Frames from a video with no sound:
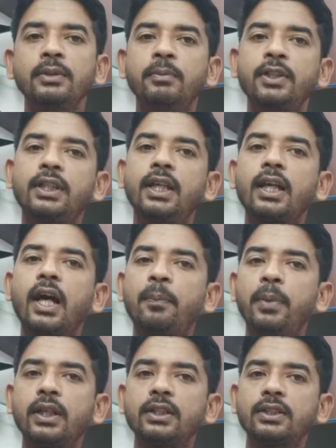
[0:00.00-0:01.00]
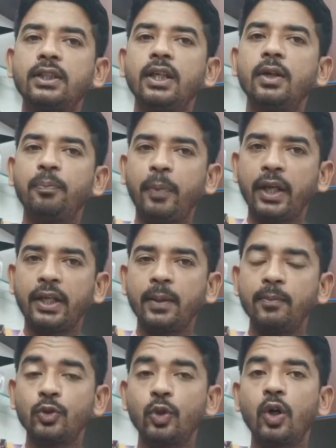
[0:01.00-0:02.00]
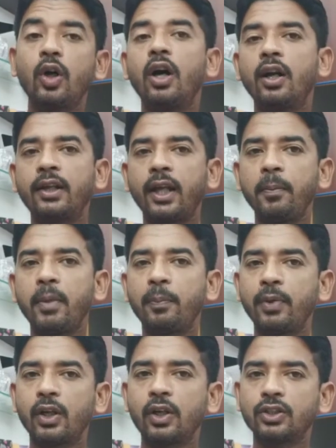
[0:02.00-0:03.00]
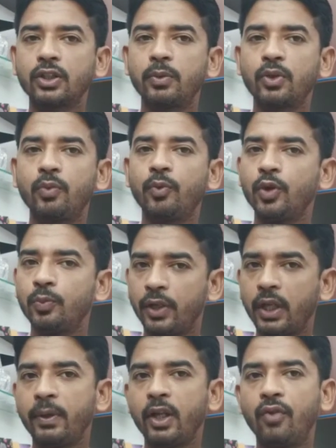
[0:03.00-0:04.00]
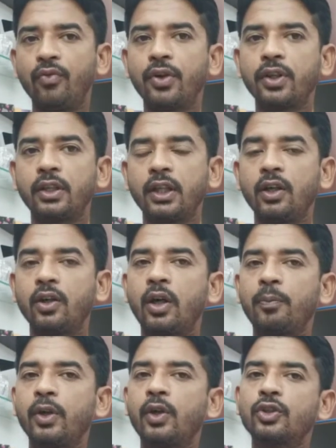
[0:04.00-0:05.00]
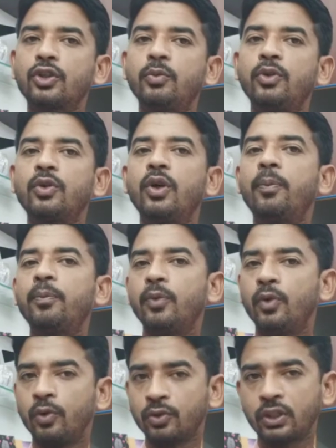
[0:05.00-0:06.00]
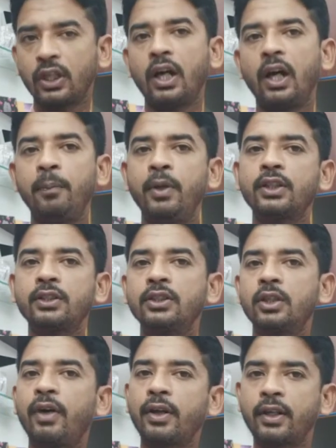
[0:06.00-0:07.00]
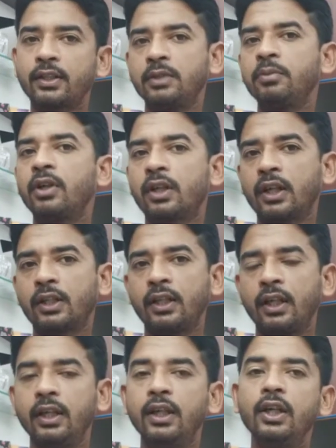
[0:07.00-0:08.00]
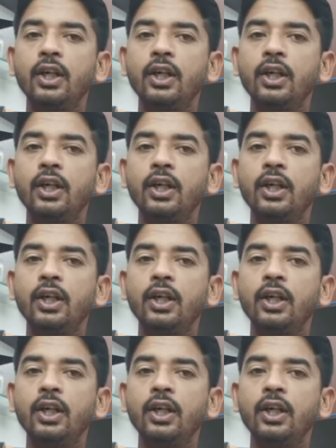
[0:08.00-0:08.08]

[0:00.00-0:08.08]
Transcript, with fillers: वैसे एक एप्लीकेशन है पेटीएम जो हर टाइम अपने कस्टमर को बहुत बढ़िया बढ़िया ऑफर देता है और अपने कस्टमर को आप उसके एप्लीकेशन तरफ एक्ट्रेसिव करके रखता है